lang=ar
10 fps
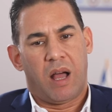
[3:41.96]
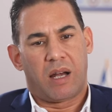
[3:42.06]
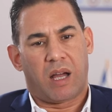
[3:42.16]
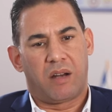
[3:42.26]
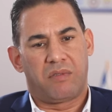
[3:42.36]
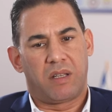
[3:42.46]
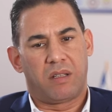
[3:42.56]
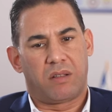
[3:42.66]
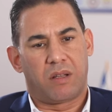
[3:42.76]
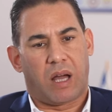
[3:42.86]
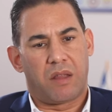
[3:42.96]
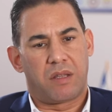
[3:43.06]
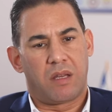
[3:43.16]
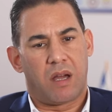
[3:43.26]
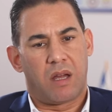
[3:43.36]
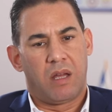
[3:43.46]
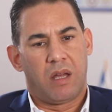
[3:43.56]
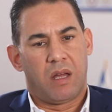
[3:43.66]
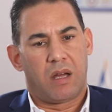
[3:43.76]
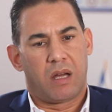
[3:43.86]
على خلفية قضية
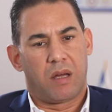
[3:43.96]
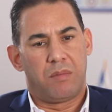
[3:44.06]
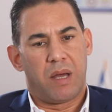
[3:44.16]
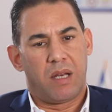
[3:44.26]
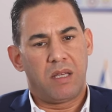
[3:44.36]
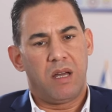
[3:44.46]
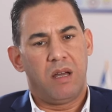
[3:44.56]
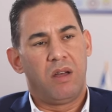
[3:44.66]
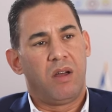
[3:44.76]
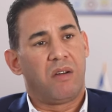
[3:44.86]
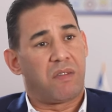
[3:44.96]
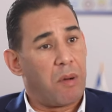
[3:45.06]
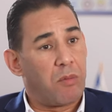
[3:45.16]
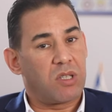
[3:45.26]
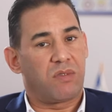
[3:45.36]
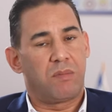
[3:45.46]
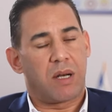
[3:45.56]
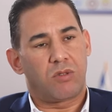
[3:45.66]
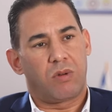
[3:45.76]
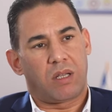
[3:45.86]
آه، مالية فما منصف
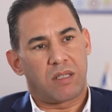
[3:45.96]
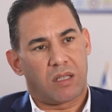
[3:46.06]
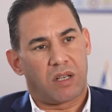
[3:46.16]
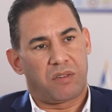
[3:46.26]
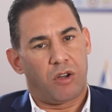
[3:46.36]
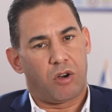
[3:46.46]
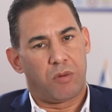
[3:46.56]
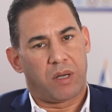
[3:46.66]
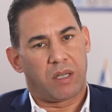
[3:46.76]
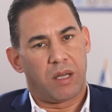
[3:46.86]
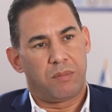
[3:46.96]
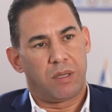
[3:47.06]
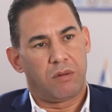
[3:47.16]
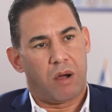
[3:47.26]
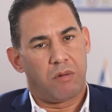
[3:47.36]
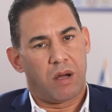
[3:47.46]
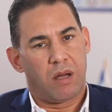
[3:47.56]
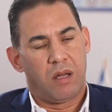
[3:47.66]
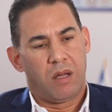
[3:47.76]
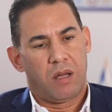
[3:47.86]
المرزوقي صدر في حكم غيابي وهو
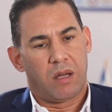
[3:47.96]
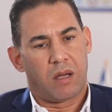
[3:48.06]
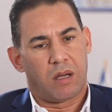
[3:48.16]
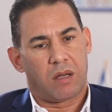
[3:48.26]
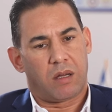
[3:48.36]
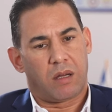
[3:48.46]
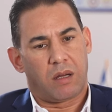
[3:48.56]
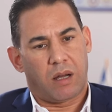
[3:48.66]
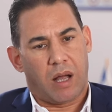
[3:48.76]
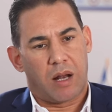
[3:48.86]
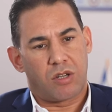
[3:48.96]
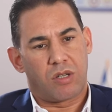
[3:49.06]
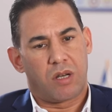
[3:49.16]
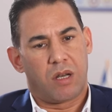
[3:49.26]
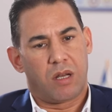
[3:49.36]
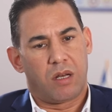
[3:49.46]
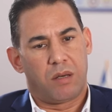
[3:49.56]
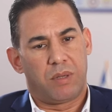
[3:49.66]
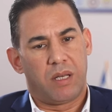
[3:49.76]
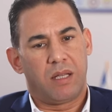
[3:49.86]
آه، خارج
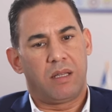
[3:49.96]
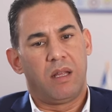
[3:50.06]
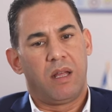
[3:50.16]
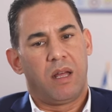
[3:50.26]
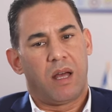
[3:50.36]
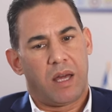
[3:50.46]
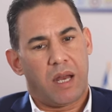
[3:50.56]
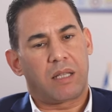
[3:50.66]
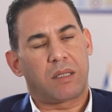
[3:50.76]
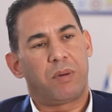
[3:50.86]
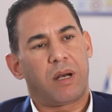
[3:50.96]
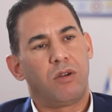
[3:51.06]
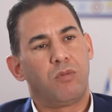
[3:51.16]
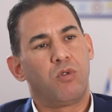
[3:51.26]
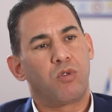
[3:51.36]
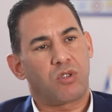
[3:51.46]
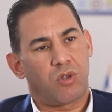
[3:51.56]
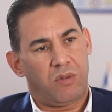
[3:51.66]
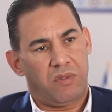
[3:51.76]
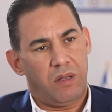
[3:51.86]
البلاد أنا أعتبر أنه ماهوش
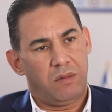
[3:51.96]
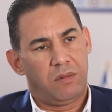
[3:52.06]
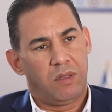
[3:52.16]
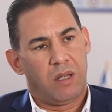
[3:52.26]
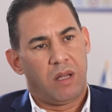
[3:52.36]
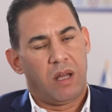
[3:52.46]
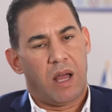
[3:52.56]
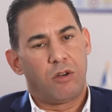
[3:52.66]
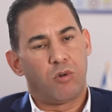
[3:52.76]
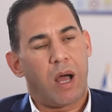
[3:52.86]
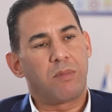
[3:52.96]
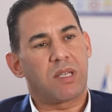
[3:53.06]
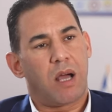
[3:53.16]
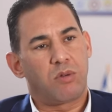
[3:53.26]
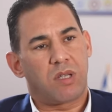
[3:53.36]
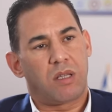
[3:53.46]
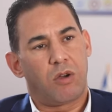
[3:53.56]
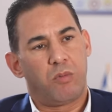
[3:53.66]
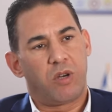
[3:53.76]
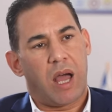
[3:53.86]
صدفة أنه خمسة أو
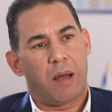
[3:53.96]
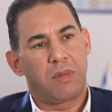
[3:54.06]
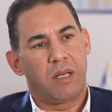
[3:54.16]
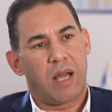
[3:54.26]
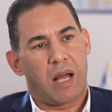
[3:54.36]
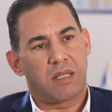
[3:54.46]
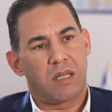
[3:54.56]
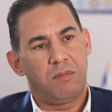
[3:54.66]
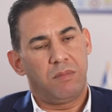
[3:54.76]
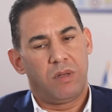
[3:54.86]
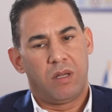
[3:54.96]
ستة أمناء عامين لأحزاب